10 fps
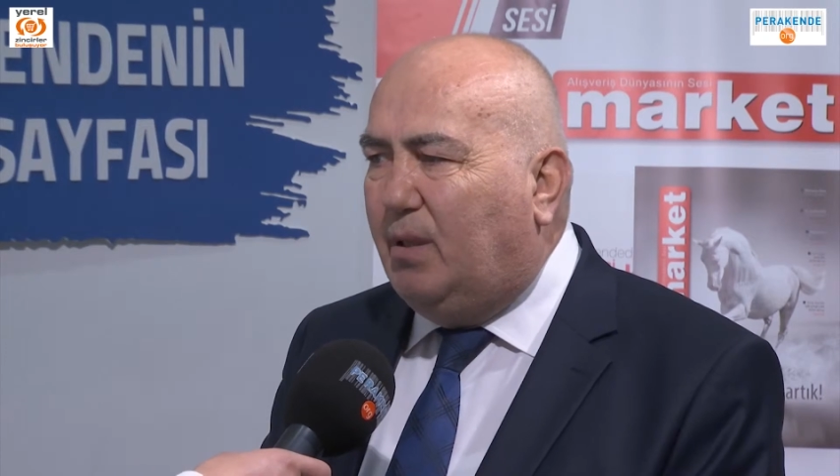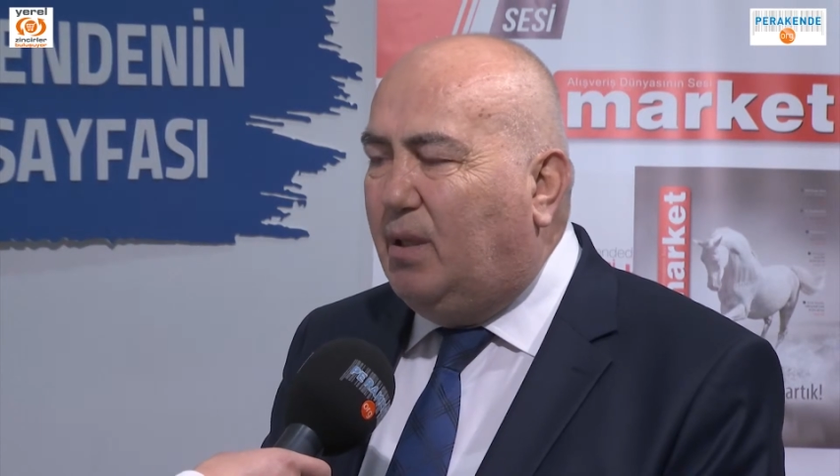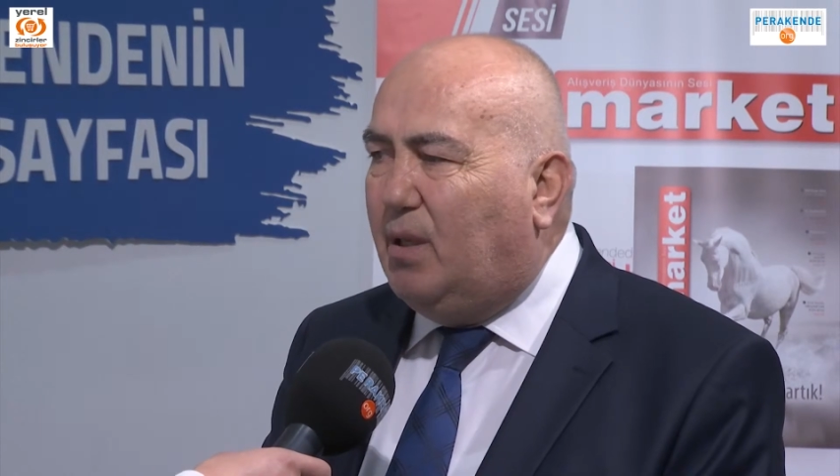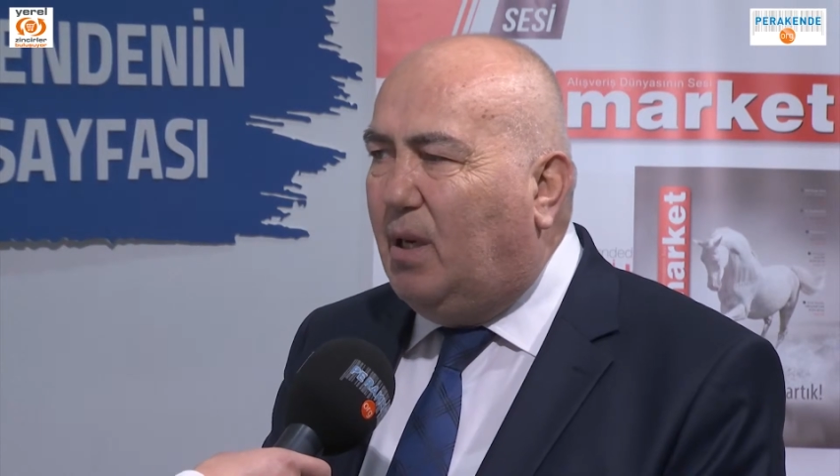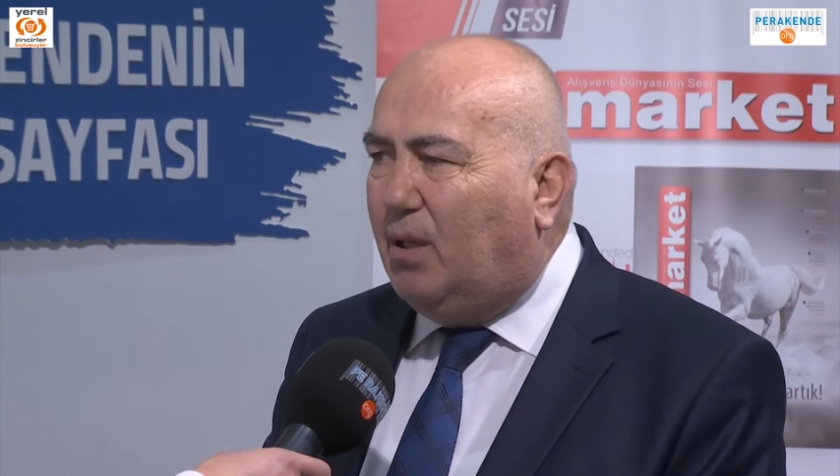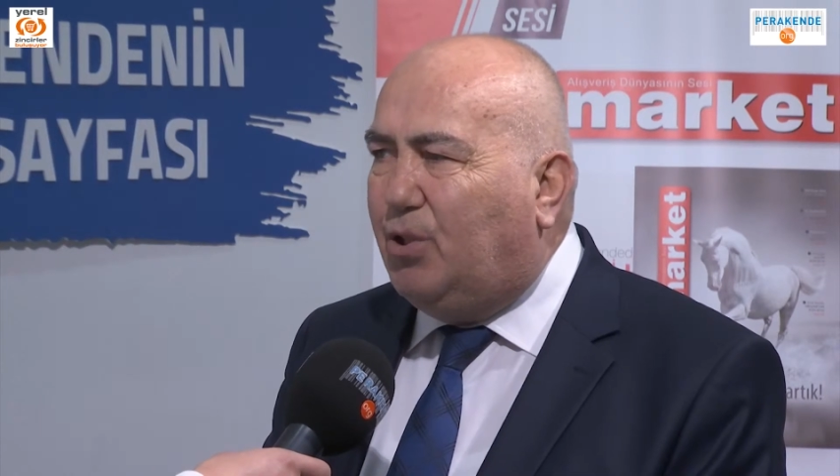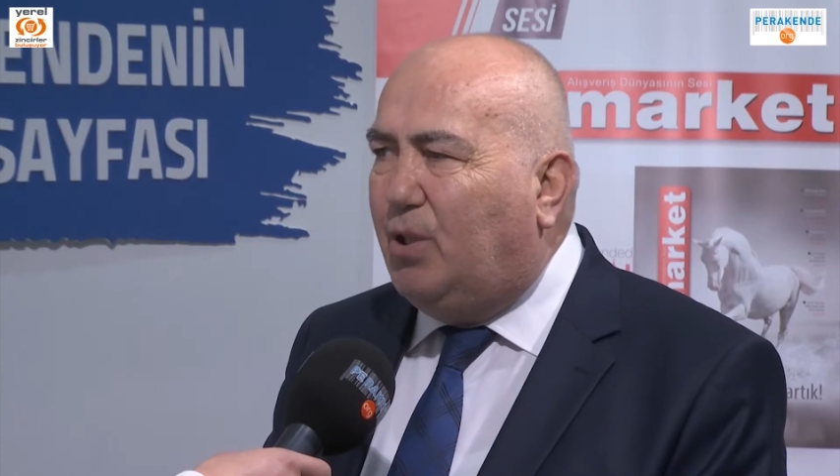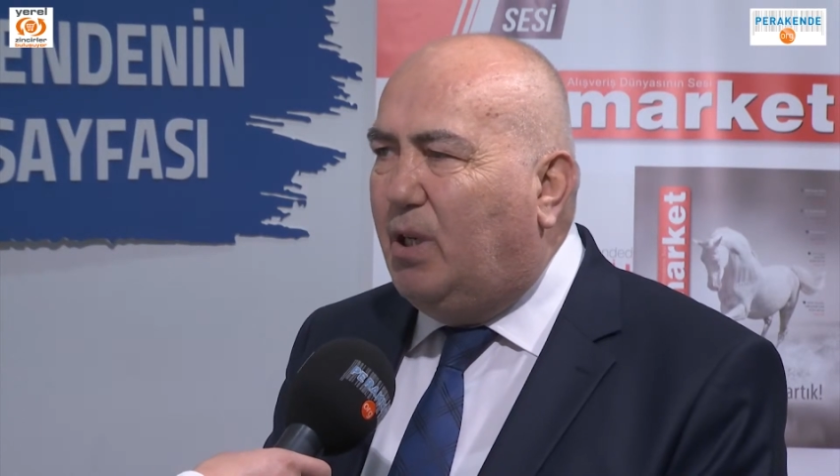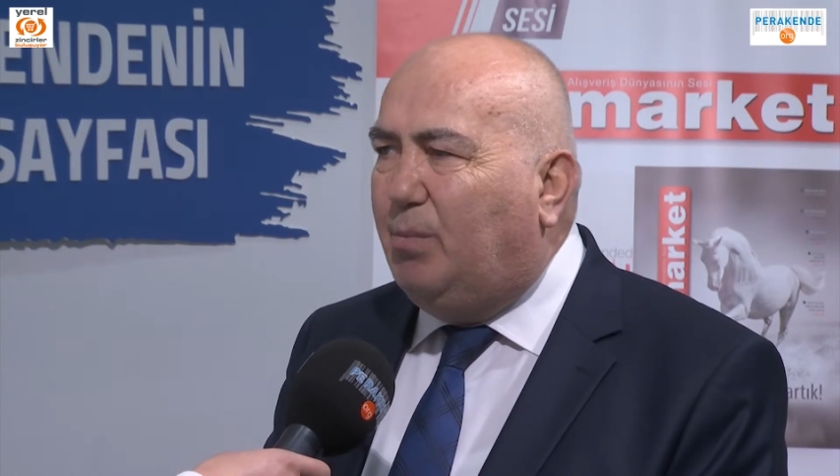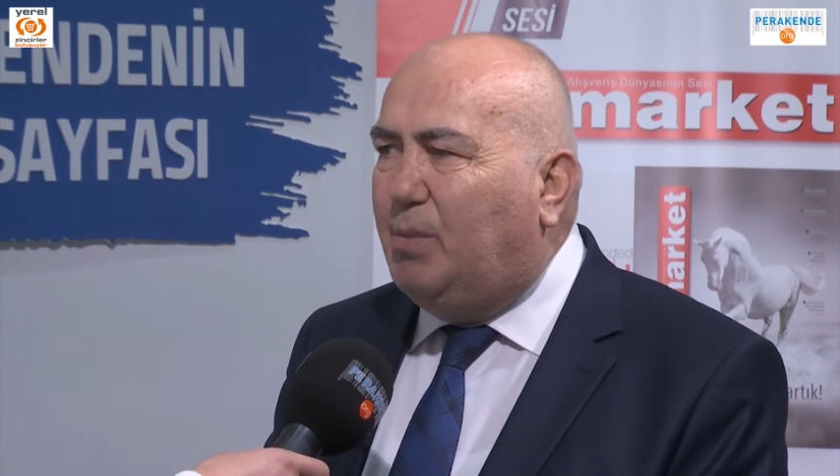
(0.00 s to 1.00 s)

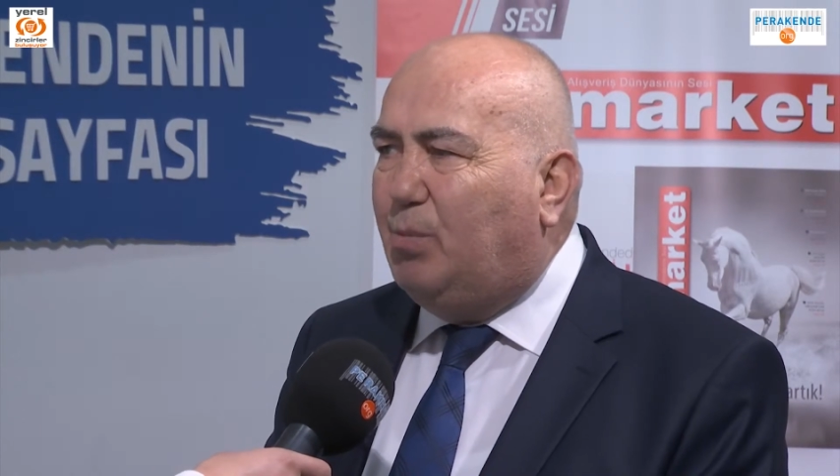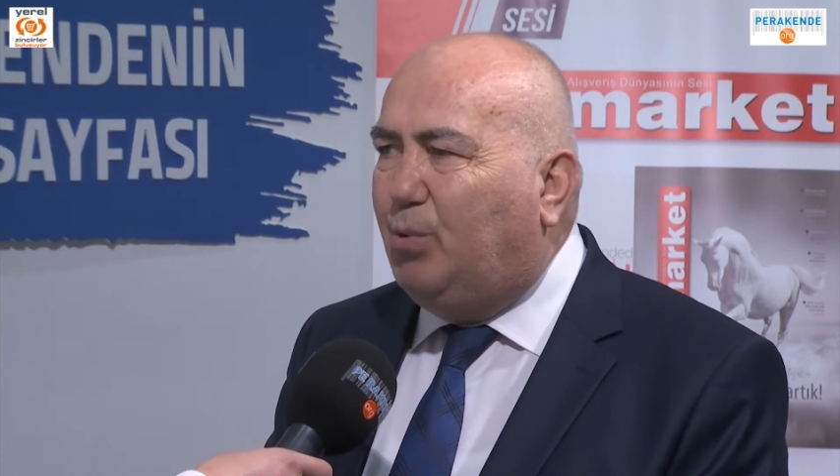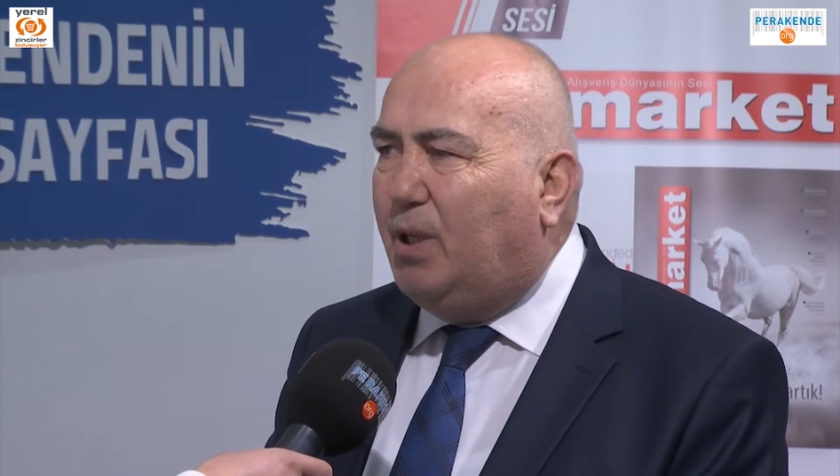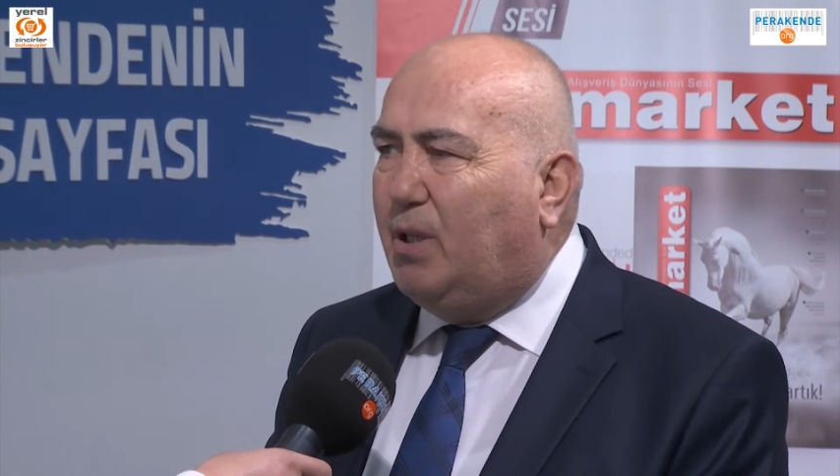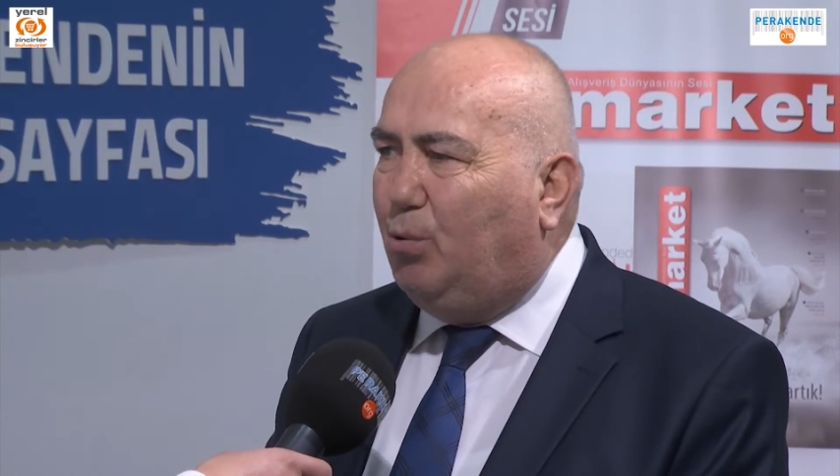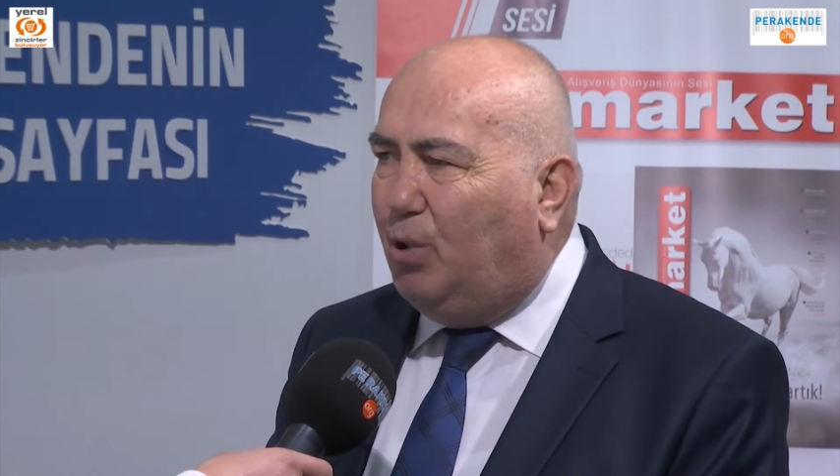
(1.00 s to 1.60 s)
tedarikçilerimiz burada,